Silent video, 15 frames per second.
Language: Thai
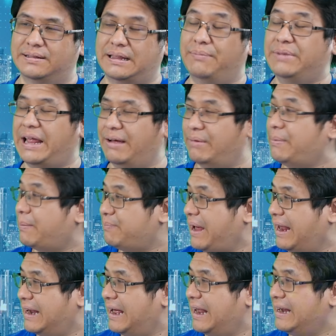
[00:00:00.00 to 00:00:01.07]
ตำแหน่งมาแปล
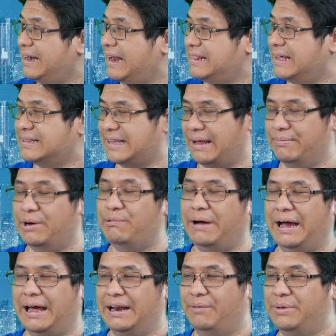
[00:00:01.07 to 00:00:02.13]
กๆทั้งนั้นเลยนะตั้งแต่เมื่อ
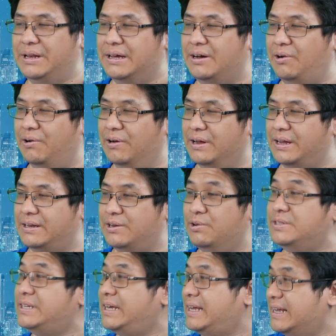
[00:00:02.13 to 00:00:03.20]
วานเรามีเรื่องของไอ้โด
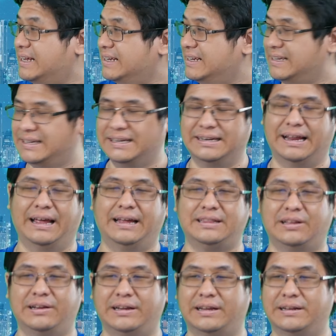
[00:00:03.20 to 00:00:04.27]
เจนะไอ้
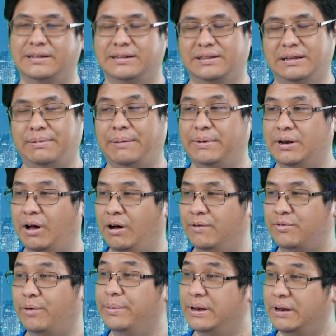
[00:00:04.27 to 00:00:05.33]
Department of
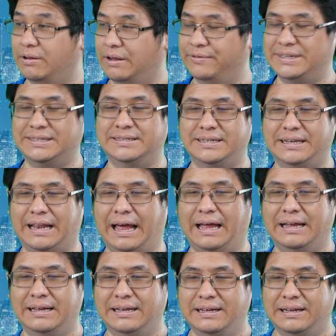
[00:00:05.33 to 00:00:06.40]
Efficiency ละ
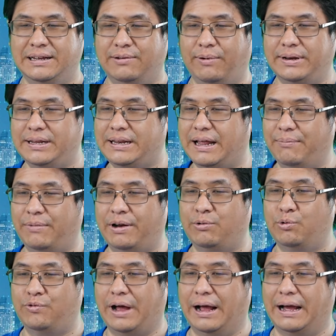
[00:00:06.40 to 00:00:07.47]
วันนี้เนี่ยมาดู
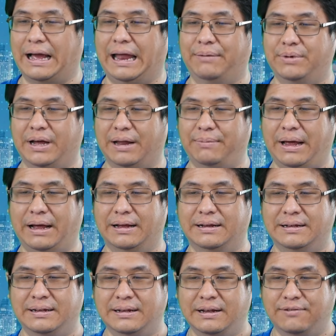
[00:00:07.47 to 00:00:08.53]
ฝั่งการเมืองกันบ้าง
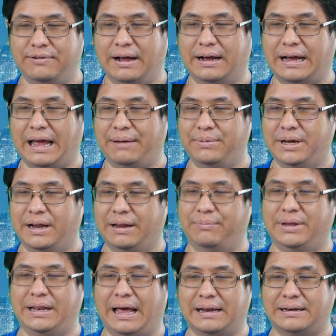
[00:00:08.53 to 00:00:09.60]
ฝั่งการเมืองเนี่ย
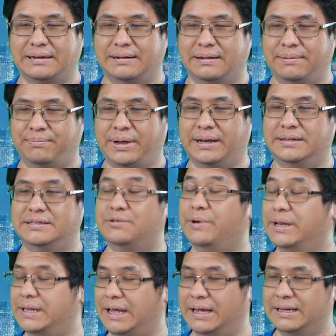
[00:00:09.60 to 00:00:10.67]
มีรัฐเพนซิลเว
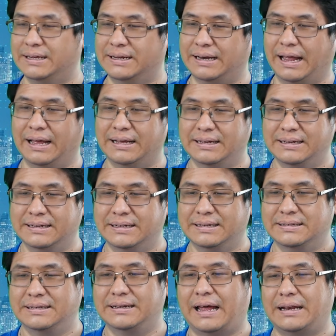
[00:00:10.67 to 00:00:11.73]
เนียนะ
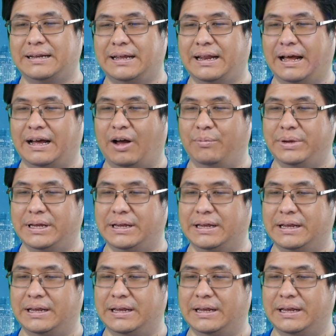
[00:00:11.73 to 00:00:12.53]
ซึ่งรัฐนี้เนี่ยเขามี